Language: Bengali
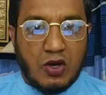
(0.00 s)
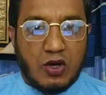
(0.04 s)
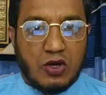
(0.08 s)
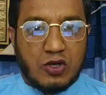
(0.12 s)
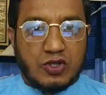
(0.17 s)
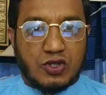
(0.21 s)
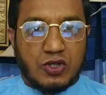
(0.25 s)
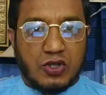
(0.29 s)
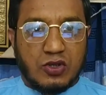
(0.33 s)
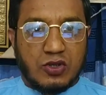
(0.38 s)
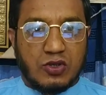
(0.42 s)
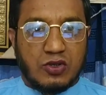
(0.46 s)

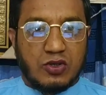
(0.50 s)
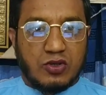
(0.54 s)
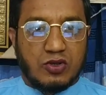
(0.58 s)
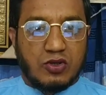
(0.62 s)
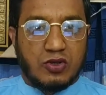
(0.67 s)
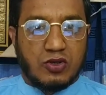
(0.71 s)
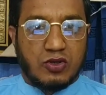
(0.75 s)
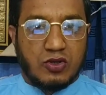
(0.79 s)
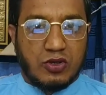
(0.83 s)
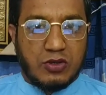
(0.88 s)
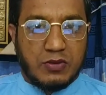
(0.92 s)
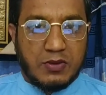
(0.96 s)
অসংখ্য
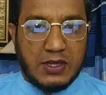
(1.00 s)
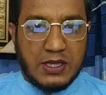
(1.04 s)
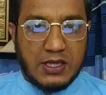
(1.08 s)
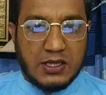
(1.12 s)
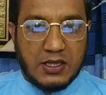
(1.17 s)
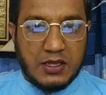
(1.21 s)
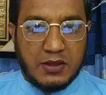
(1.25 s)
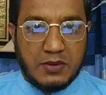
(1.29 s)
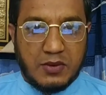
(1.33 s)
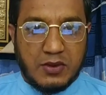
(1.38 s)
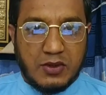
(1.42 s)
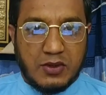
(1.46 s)
ধন্যবাদ
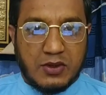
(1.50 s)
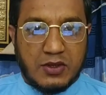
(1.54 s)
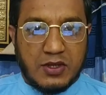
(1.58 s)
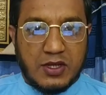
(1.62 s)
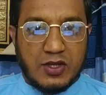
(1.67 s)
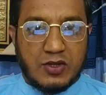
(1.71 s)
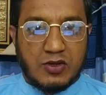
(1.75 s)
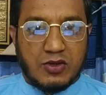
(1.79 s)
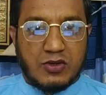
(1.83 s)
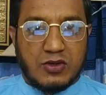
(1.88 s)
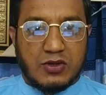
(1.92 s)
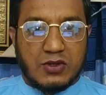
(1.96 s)
এবং
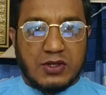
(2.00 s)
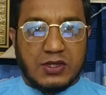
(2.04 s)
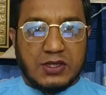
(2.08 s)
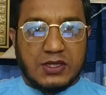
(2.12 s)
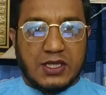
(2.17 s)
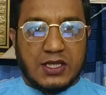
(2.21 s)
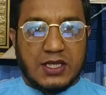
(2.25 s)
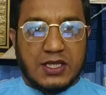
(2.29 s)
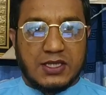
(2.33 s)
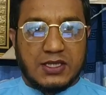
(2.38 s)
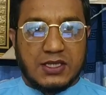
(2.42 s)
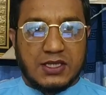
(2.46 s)
কৃতজ্ঞতা
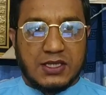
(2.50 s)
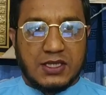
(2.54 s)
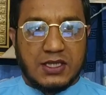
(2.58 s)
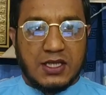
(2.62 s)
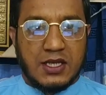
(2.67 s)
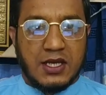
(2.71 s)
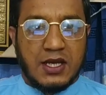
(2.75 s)
জানাচ্ছি